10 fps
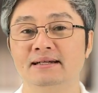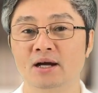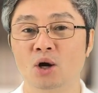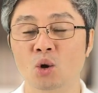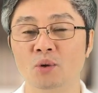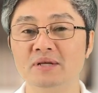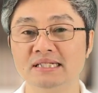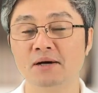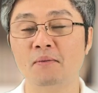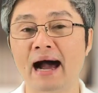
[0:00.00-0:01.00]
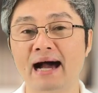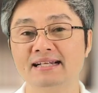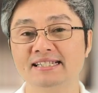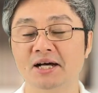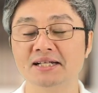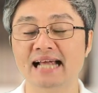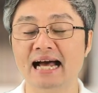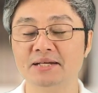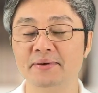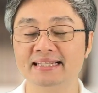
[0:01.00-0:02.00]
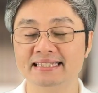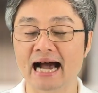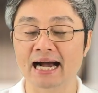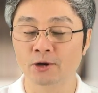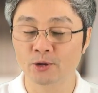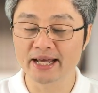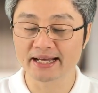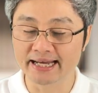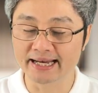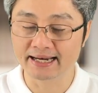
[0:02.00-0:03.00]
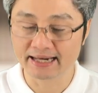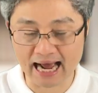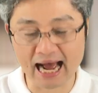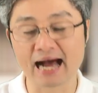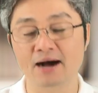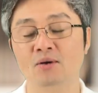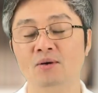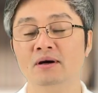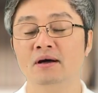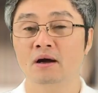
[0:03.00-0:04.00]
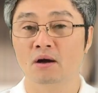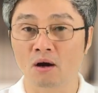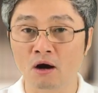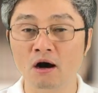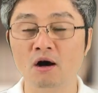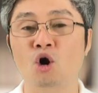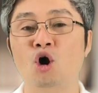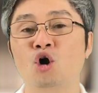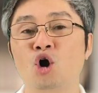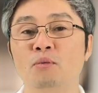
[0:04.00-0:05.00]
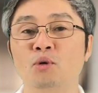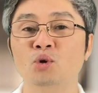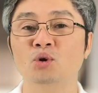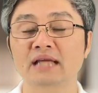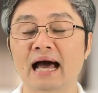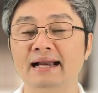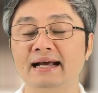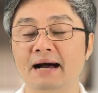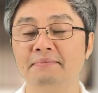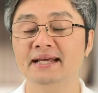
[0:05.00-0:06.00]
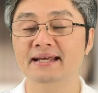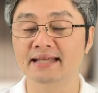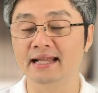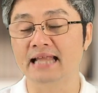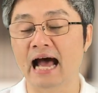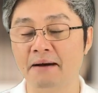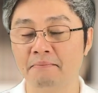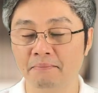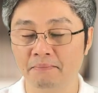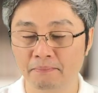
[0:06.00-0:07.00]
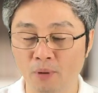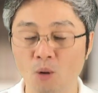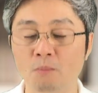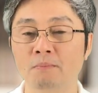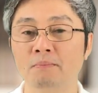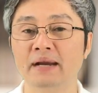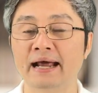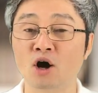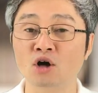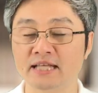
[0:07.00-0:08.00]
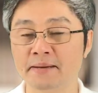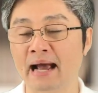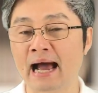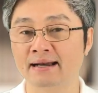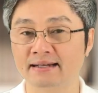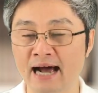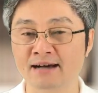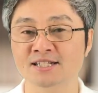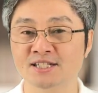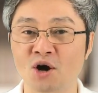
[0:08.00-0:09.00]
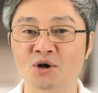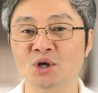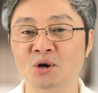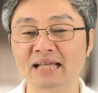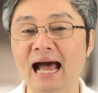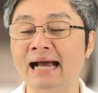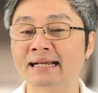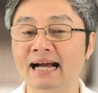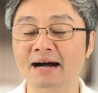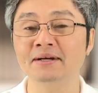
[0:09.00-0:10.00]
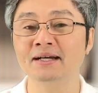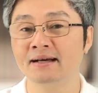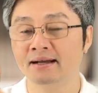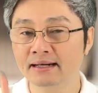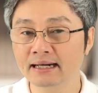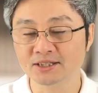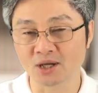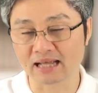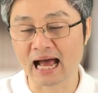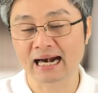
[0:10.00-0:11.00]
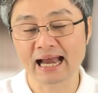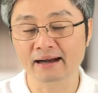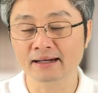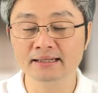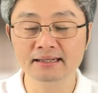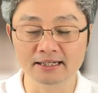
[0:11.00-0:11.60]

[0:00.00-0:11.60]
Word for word: โหนวิศวะสอนสร้างชีวิตจากริขิดดาว ก็ขอขอบคุณทุกท่านนะครับที่ติดตามผมและน้องทีมงานทั้ง 2 ช่องทางนะครับ1ช่องทางแรกก็คือ